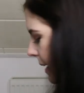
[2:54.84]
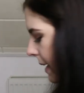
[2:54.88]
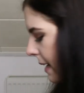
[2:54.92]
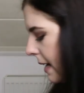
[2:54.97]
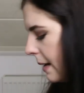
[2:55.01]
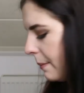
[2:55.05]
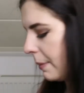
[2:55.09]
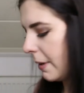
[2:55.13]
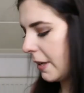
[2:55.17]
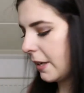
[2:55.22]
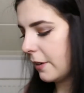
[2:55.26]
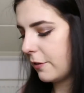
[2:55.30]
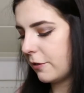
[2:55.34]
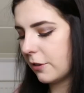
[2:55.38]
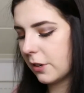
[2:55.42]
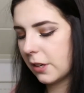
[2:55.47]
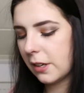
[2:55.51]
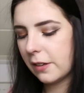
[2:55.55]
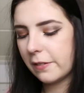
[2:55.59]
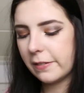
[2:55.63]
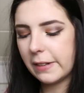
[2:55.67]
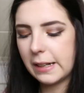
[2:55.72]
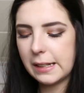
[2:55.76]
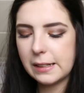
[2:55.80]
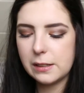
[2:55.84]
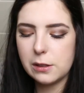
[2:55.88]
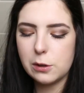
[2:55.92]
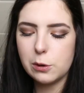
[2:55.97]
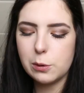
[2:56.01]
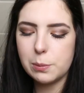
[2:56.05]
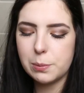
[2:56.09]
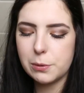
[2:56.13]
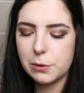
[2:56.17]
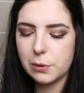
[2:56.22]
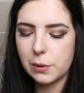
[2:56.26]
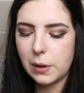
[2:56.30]
Dann habe ich hier von Rival de
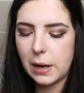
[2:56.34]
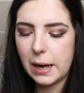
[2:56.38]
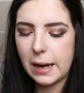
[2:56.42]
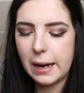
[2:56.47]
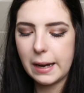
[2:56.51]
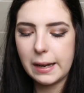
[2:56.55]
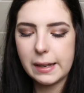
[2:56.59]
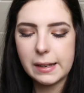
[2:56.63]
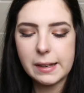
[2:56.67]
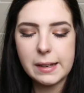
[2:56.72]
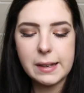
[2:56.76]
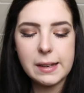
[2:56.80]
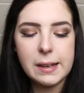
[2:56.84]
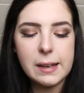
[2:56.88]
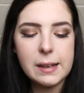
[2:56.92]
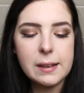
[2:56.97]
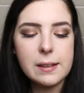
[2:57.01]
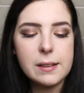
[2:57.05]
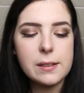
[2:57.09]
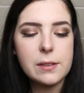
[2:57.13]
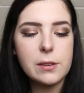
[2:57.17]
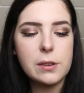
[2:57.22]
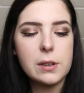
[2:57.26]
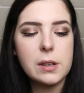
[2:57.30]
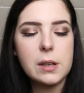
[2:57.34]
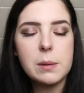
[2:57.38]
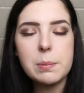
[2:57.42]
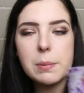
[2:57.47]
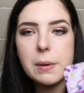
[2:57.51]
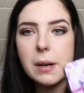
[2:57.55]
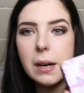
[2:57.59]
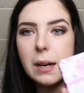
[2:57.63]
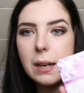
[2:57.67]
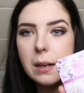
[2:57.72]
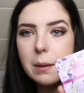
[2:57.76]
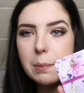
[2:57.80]
Loup so ein Kit, so eine
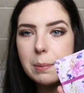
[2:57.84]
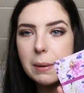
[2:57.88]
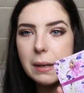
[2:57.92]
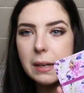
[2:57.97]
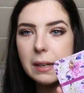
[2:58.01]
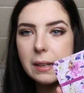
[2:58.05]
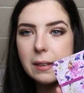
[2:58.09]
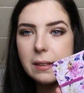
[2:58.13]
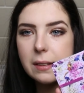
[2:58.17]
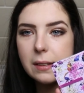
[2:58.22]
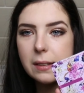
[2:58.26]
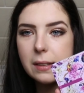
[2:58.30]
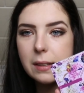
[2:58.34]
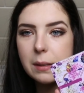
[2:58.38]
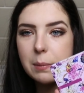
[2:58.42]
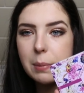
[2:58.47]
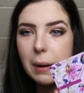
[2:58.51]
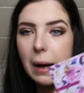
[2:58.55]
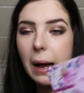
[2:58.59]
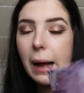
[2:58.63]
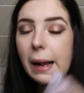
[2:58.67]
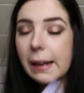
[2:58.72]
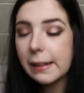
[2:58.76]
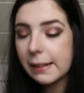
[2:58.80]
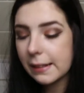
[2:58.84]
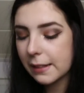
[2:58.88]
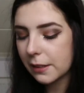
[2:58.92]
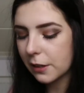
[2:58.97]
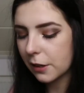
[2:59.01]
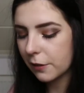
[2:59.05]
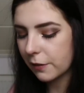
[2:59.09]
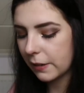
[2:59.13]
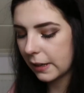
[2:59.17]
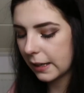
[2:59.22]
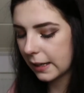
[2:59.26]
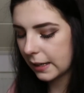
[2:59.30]
Lip Color Palette. Die behalte ich
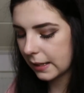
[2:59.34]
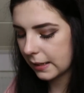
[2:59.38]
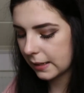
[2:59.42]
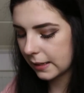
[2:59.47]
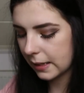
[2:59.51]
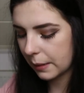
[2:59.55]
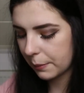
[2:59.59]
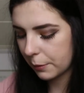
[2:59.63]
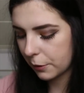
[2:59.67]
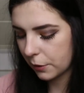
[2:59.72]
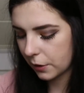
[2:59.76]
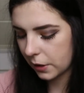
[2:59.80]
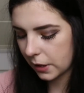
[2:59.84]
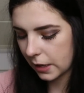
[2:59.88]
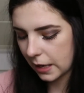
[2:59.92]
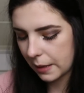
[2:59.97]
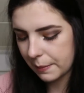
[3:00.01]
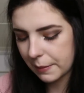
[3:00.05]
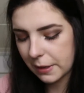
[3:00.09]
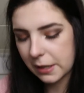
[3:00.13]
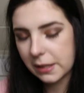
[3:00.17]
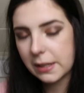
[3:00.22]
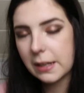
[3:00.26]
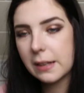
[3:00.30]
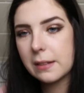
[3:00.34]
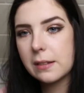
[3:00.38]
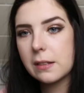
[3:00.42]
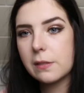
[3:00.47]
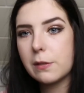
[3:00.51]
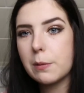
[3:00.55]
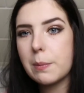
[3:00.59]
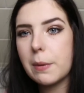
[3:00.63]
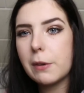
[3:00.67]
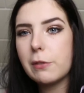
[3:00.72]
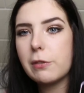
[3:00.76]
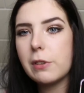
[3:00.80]
noch, weil die habe ich noch nicht einmal
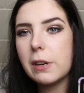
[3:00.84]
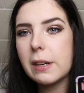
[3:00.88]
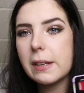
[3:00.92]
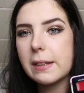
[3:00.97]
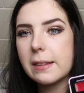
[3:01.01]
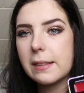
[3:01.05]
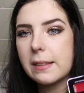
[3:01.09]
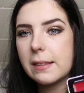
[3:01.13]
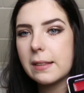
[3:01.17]
getestet, wie man vielleicht